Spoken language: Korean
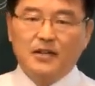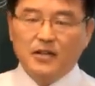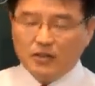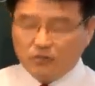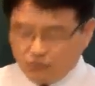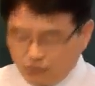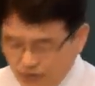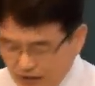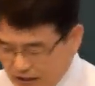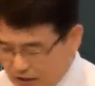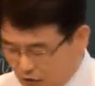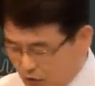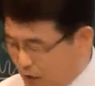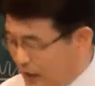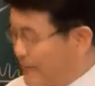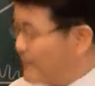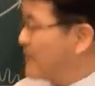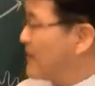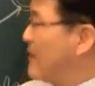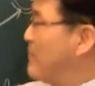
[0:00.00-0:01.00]
운이
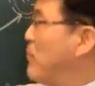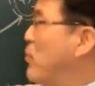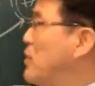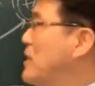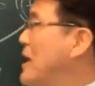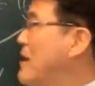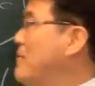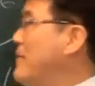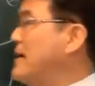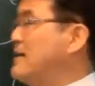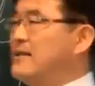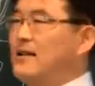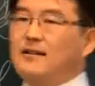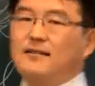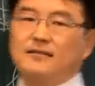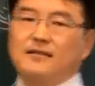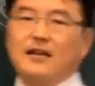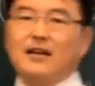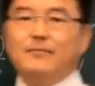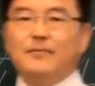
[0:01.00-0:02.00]
둘한데 포장마차는
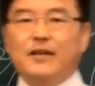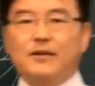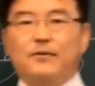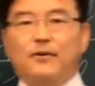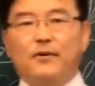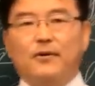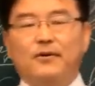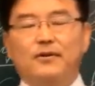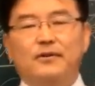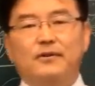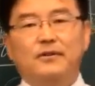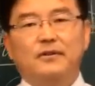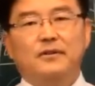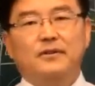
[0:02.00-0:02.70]
사람이 있고